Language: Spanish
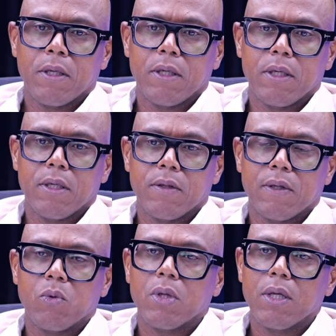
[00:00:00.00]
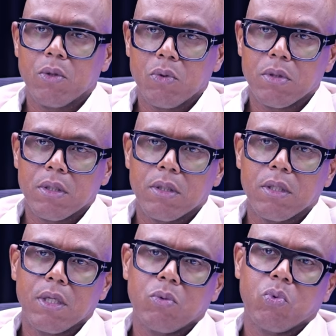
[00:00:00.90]
eh, saludándote
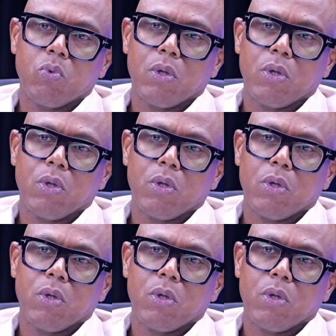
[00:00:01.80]
y a tu